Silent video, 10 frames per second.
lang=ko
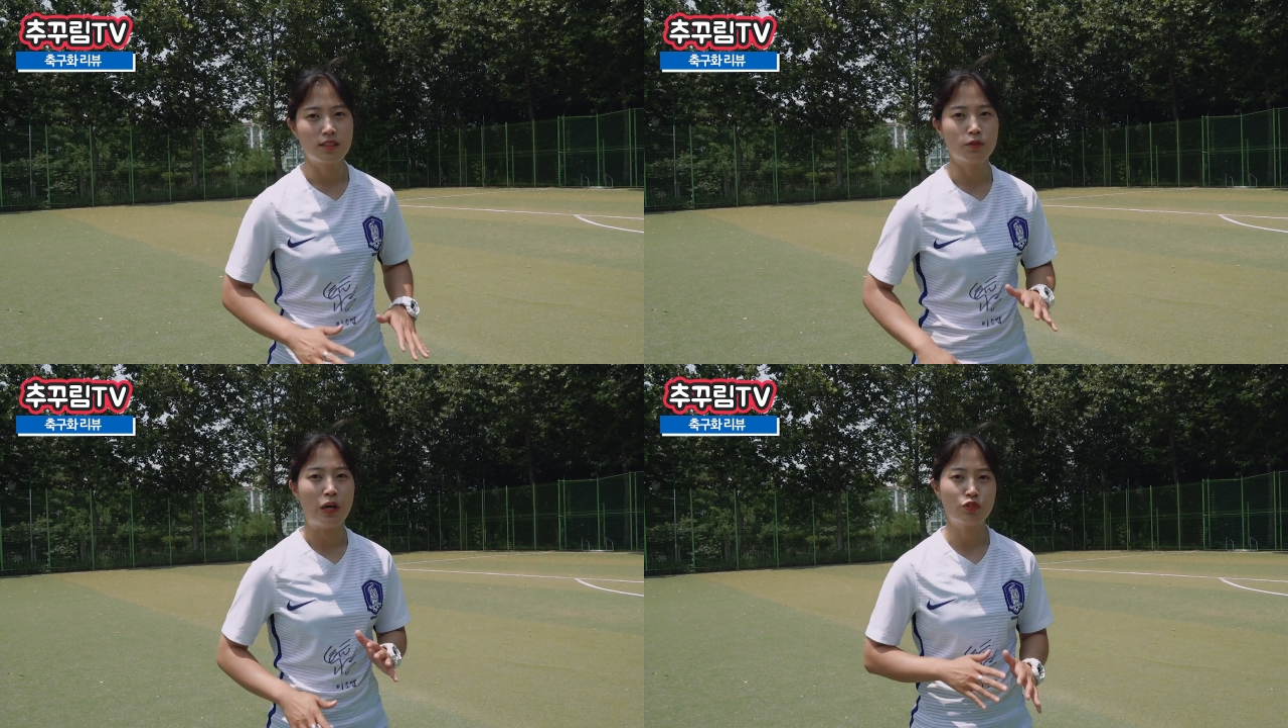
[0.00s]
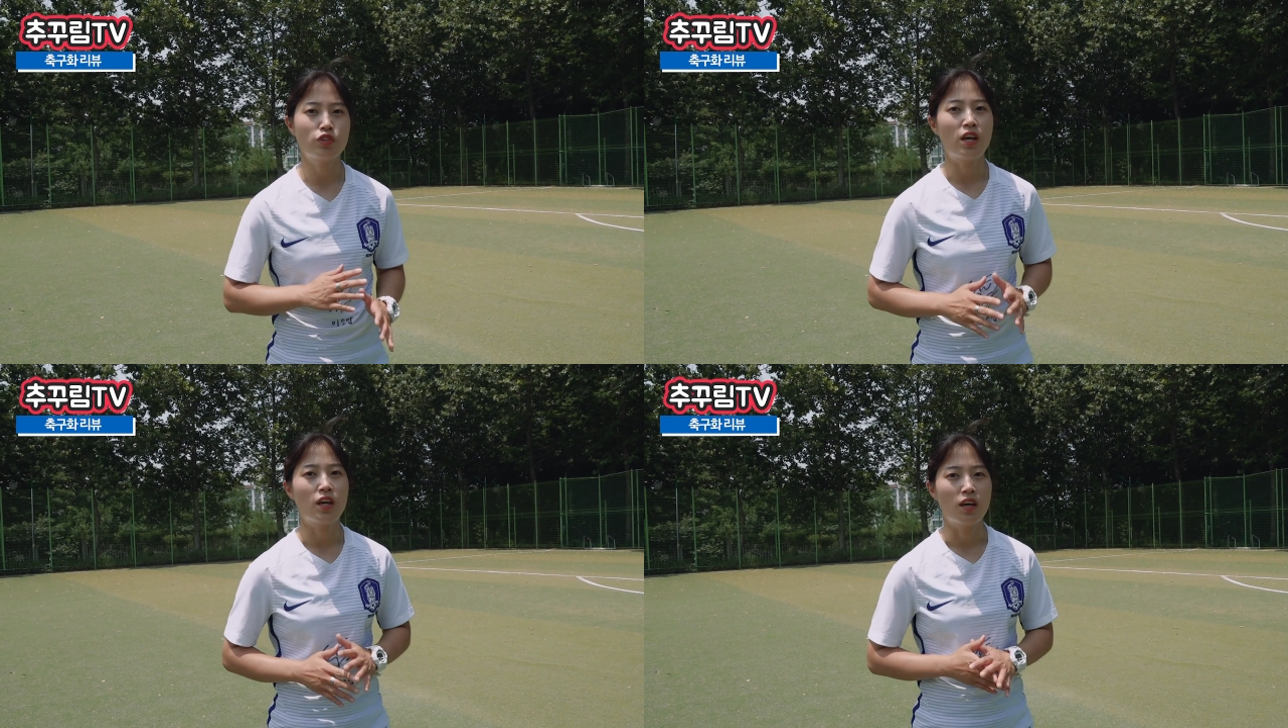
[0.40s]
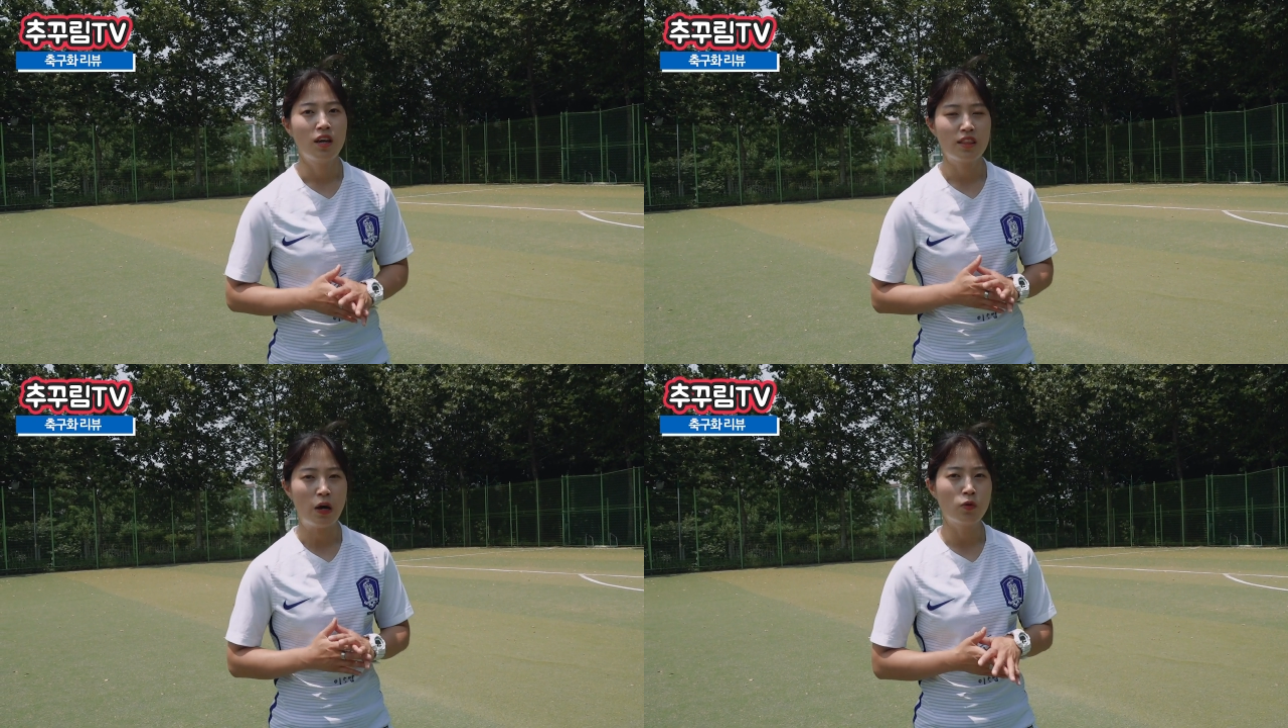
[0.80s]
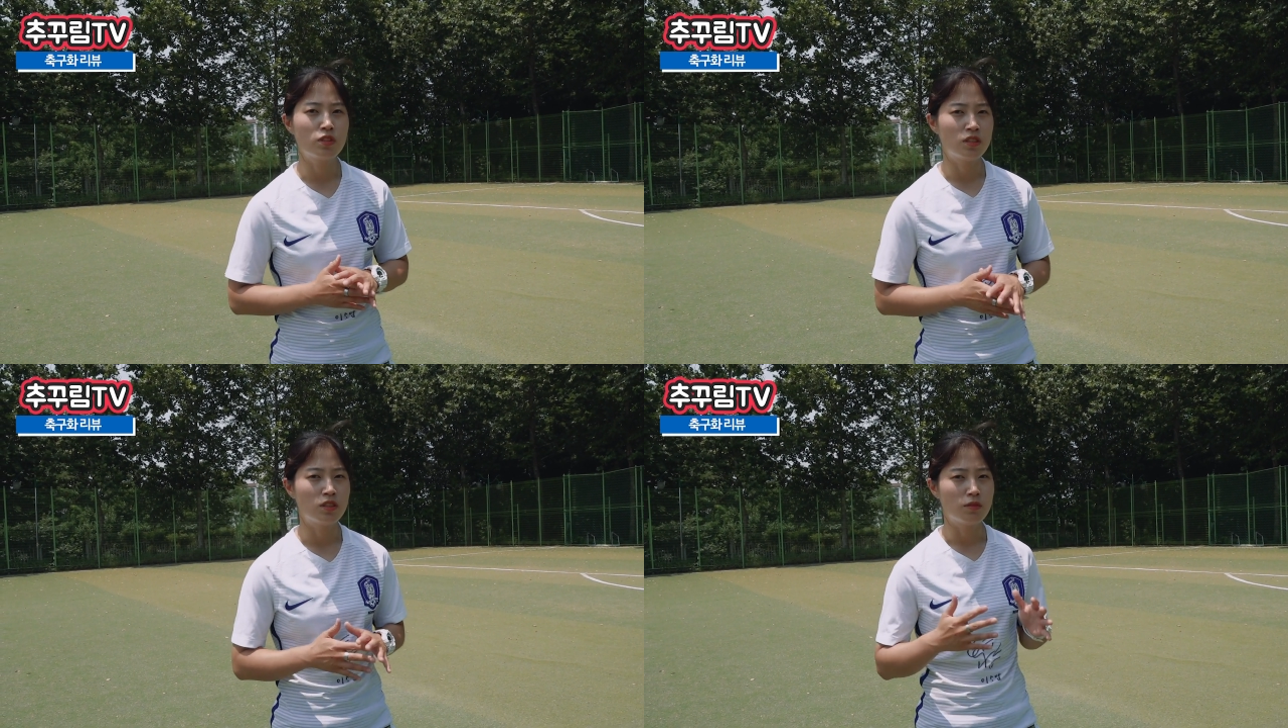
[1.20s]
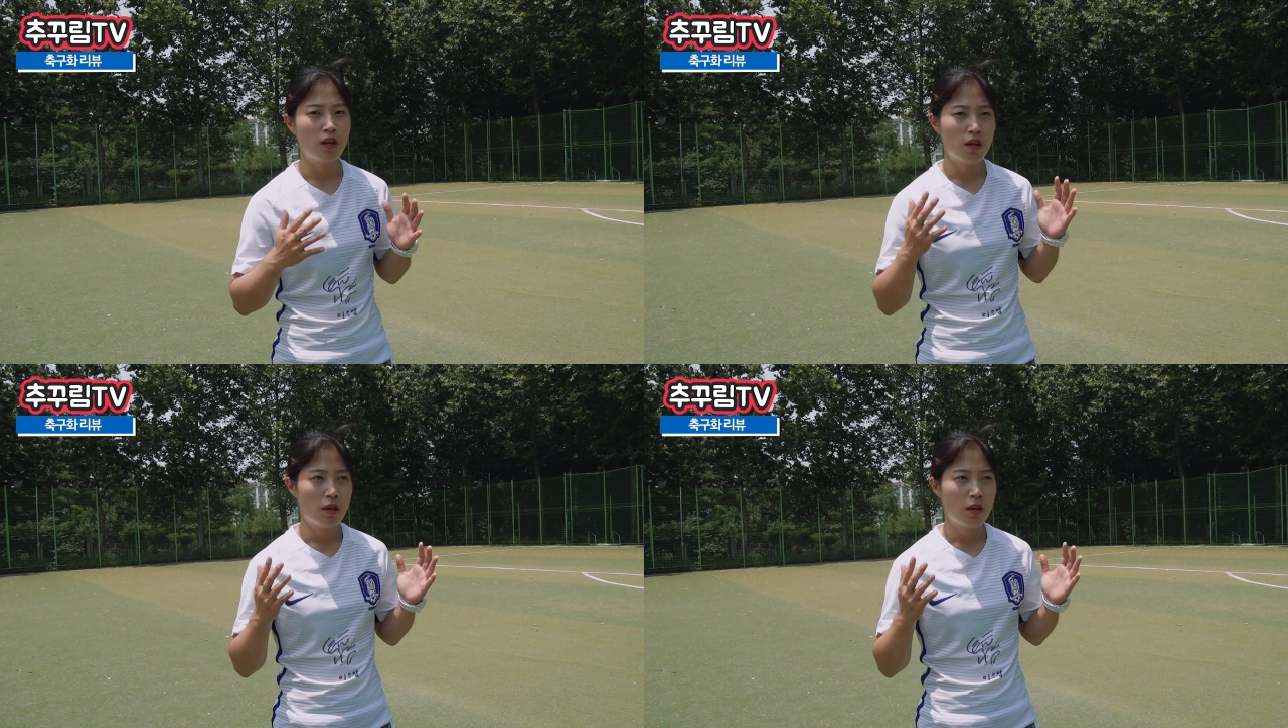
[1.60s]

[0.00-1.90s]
그 와중에 나오는